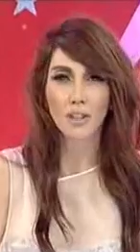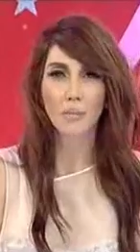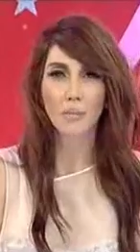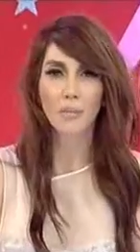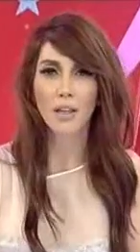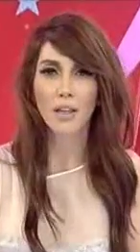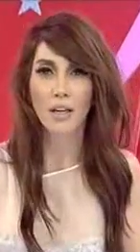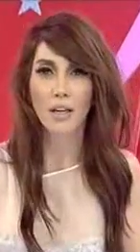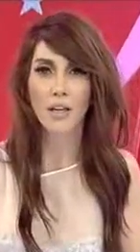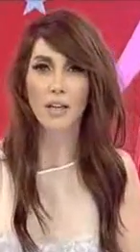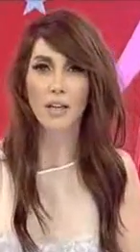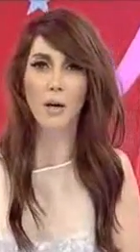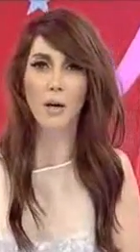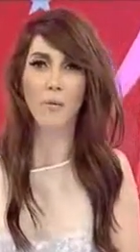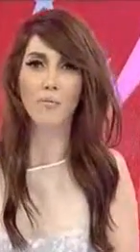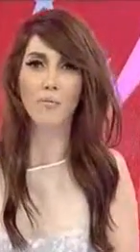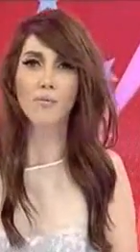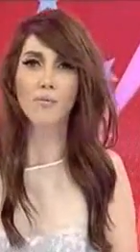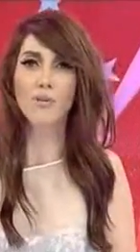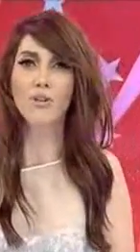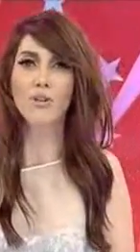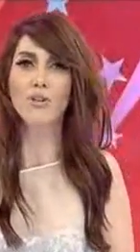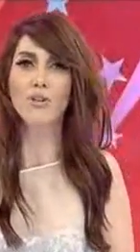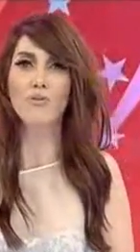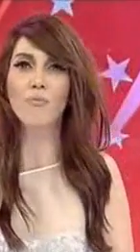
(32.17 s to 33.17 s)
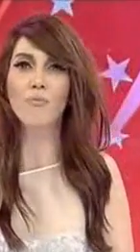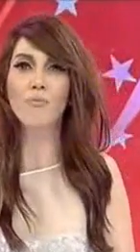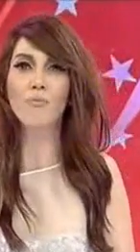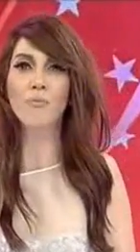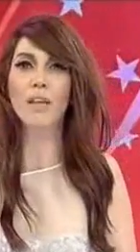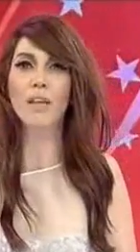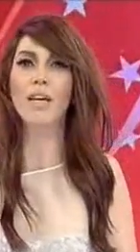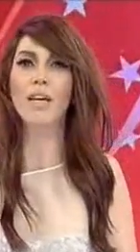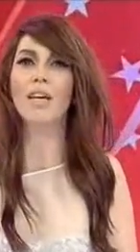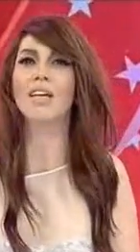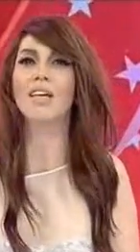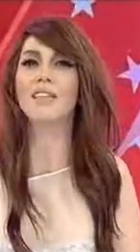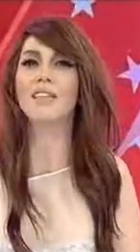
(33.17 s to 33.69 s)
açıklamalar yapmış.
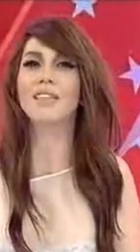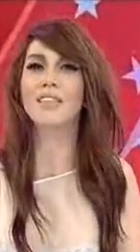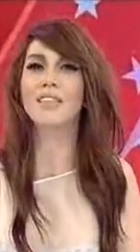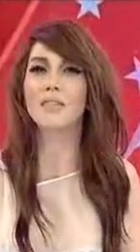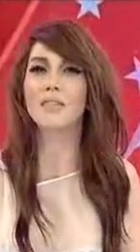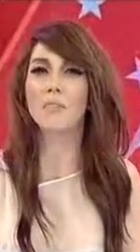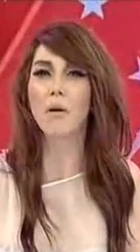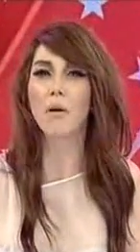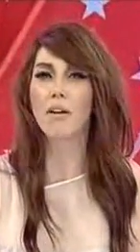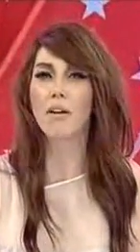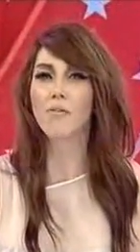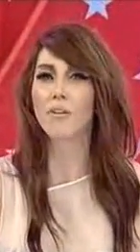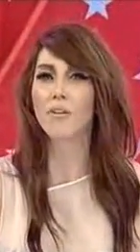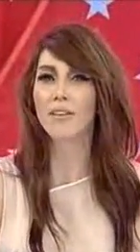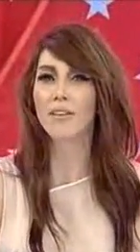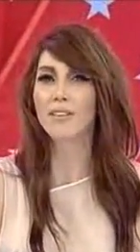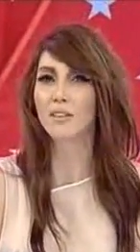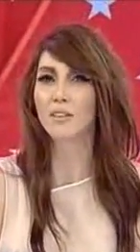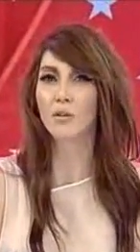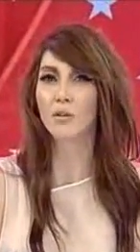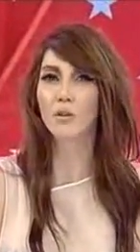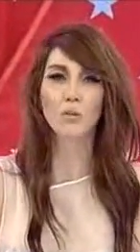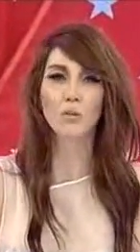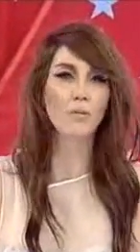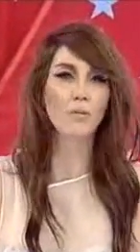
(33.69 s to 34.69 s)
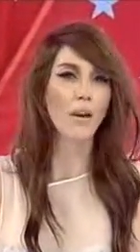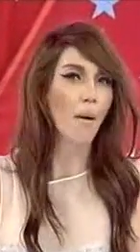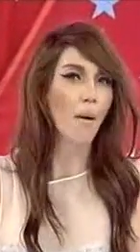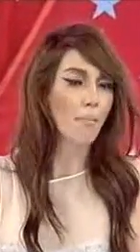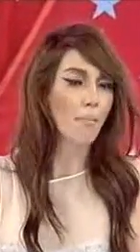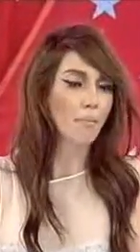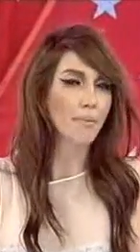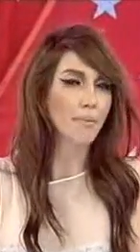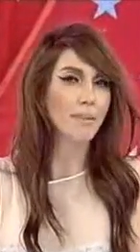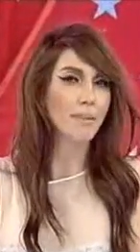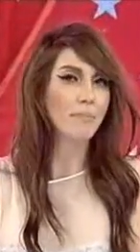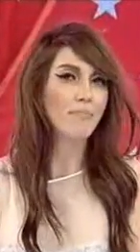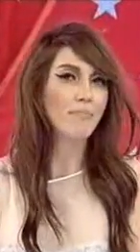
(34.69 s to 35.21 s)
En iyisi ben fazla yorum
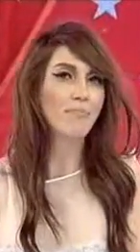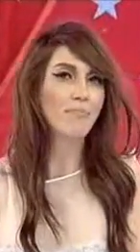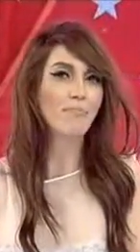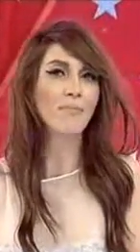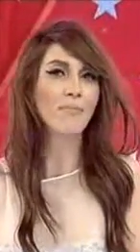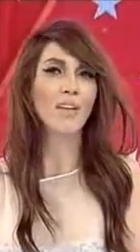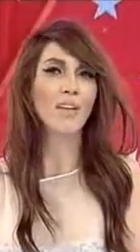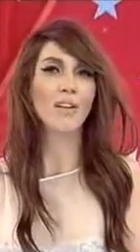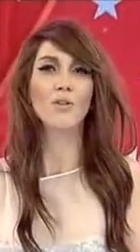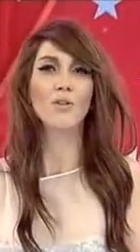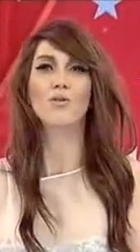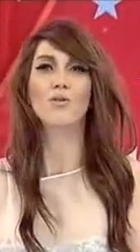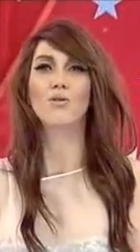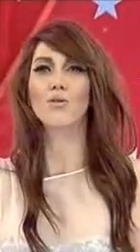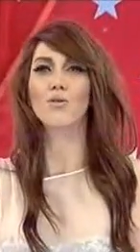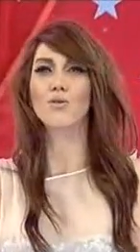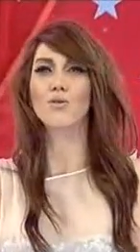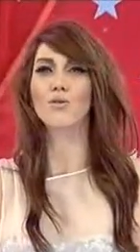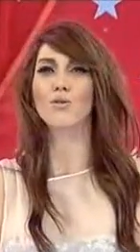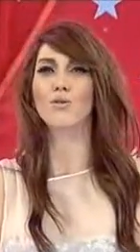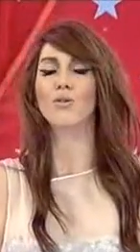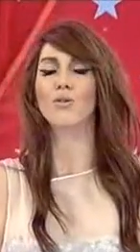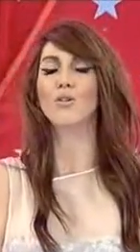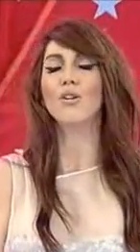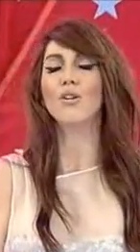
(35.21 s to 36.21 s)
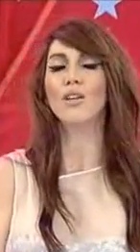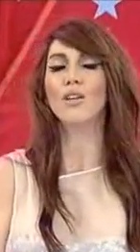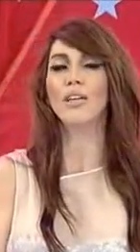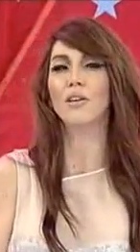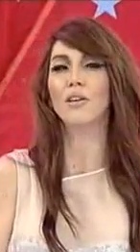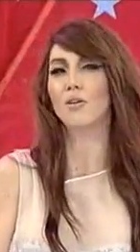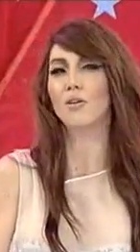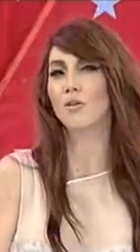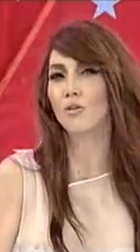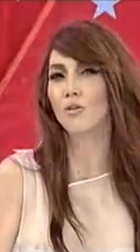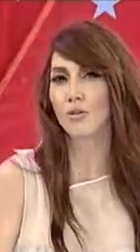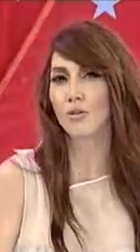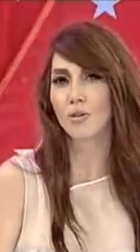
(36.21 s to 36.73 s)
yapmayayım. Sözü
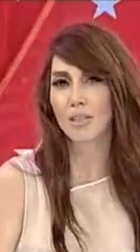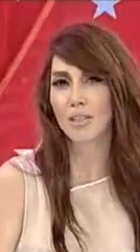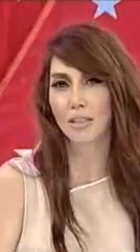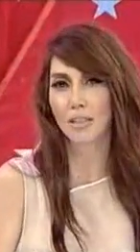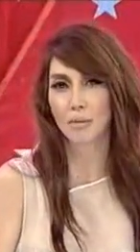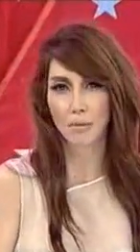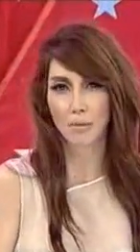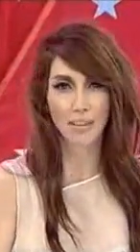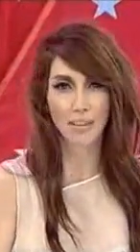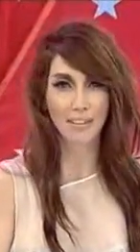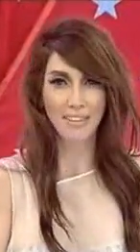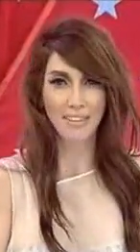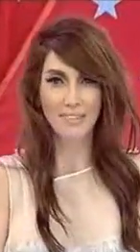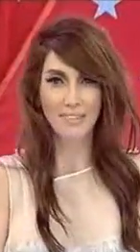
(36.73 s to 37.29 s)
Erol Köse'ye